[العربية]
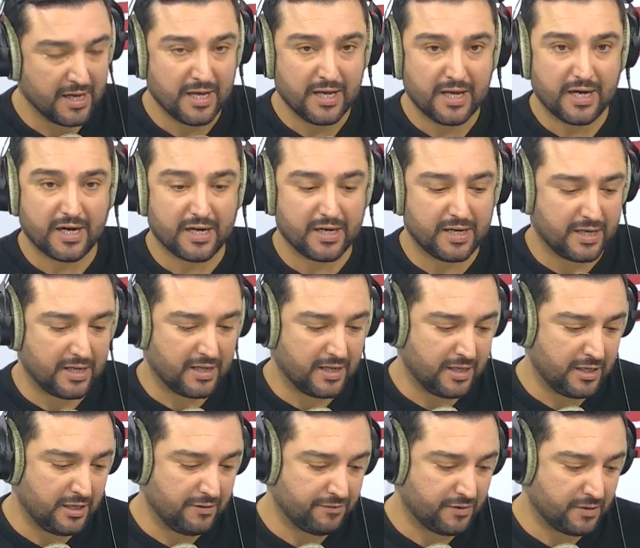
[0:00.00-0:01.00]
على
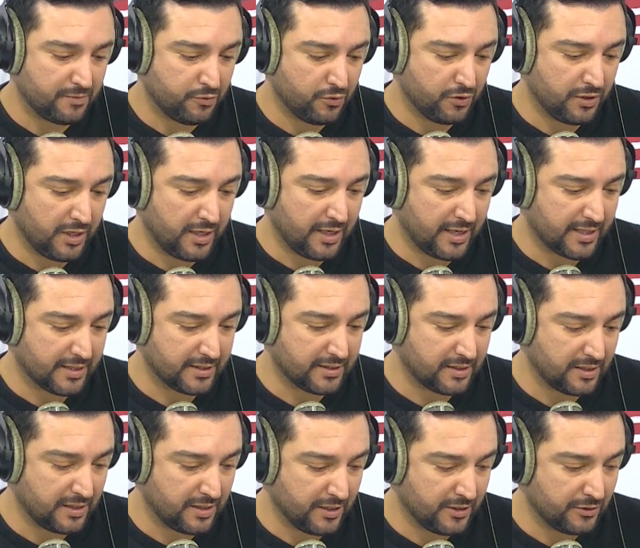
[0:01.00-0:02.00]
ليفربول اللي حط
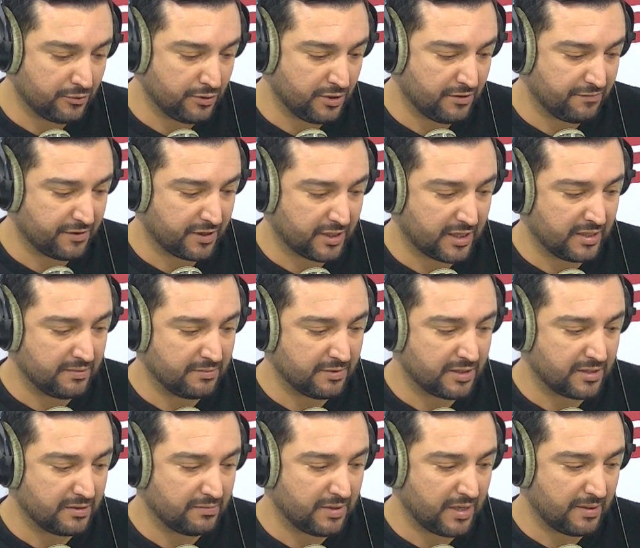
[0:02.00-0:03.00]
العيدوني في قائمة
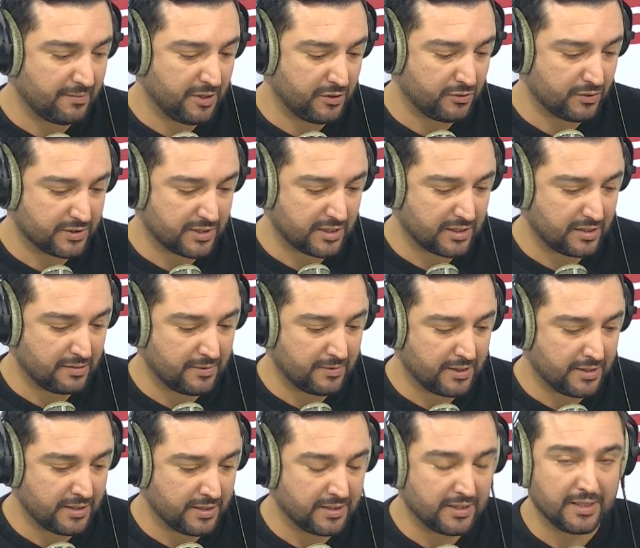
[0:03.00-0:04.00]
ملاعبية وسط
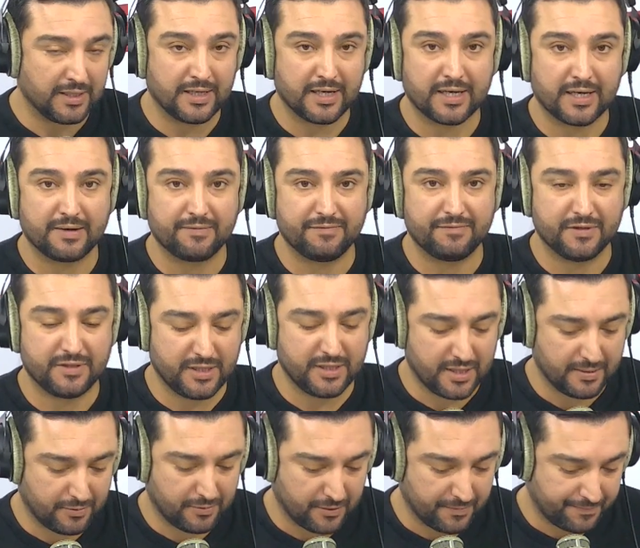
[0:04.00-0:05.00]
الميدان اللي رغب في
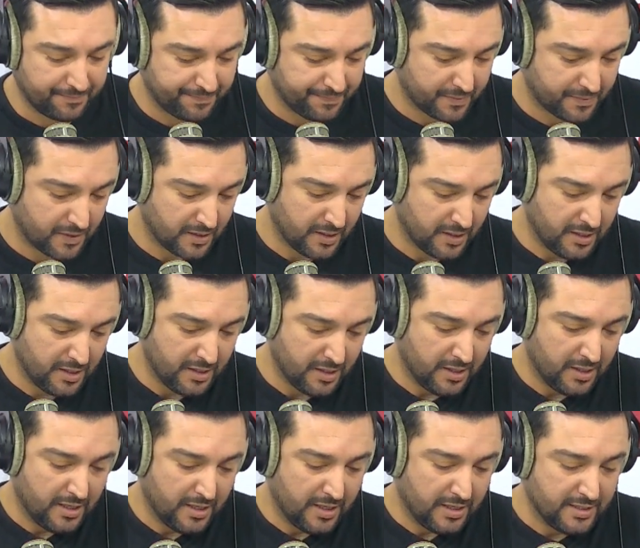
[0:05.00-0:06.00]
انتدابهم.
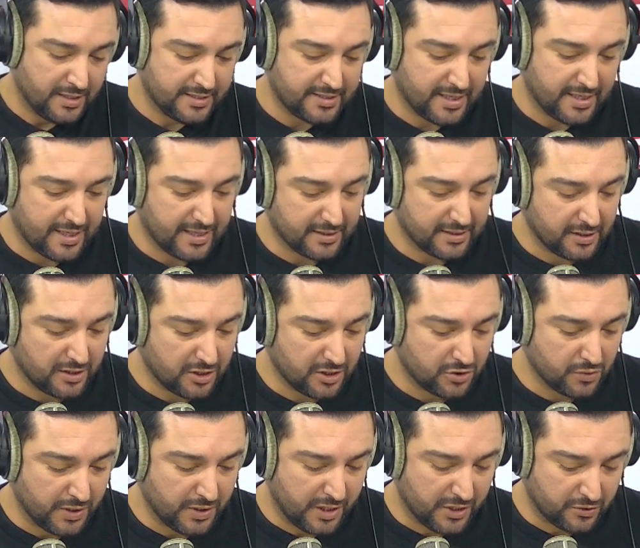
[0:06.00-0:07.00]
الاتحاد
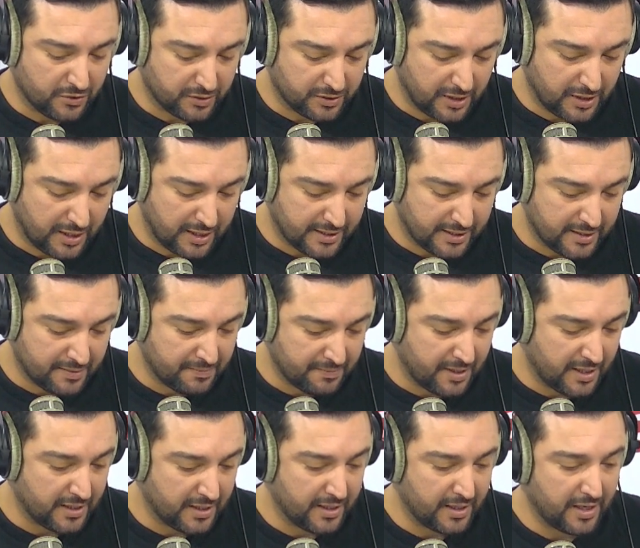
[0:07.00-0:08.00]
الدولي لكرة القدم
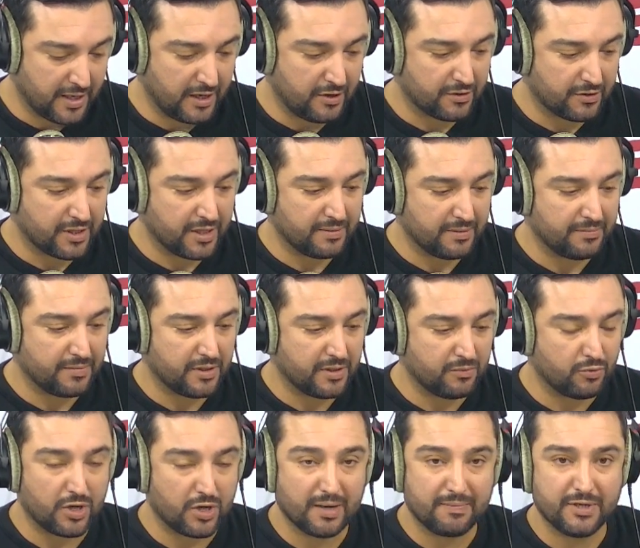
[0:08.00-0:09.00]
أعلن على حكام
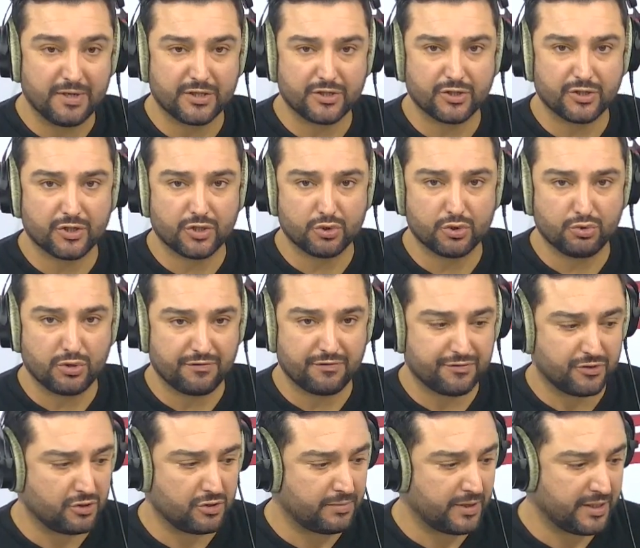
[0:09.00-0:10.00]
مقابلات غدوة
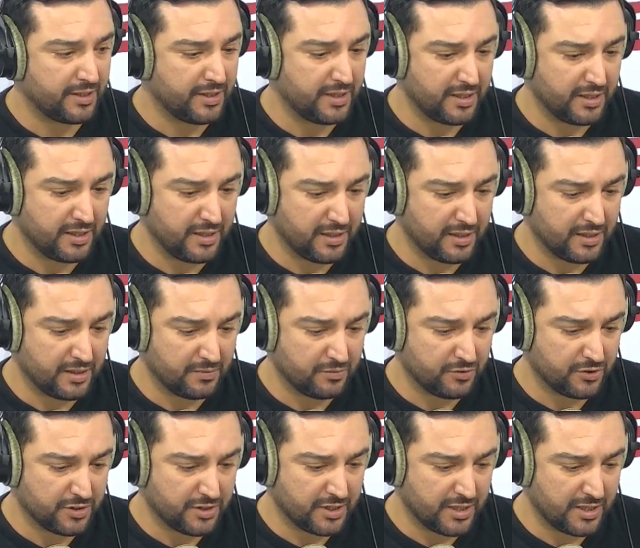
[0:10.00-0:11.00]
في ربع نهائي
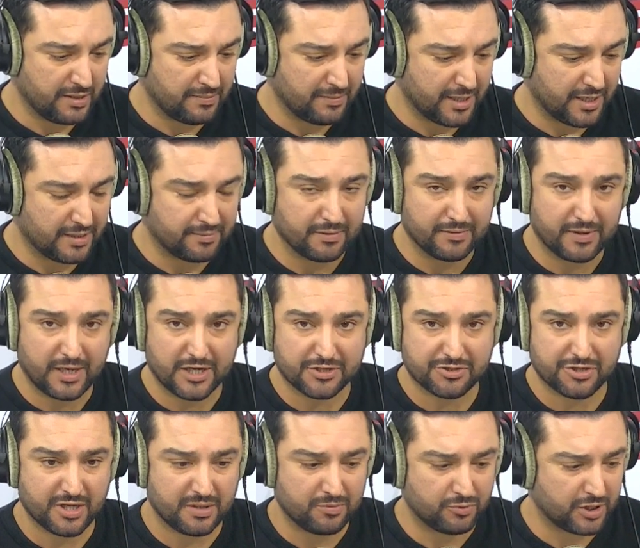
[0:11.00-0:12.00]
المونديال مع الأربعة نتاع
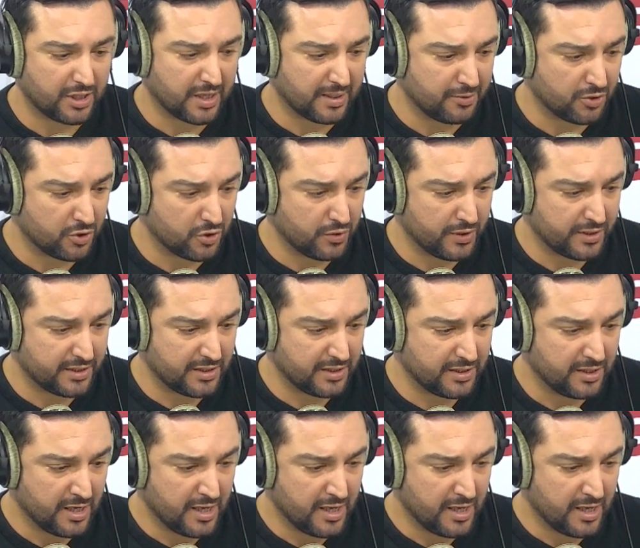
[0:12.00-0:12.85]
العشية المنتخب الكرواتي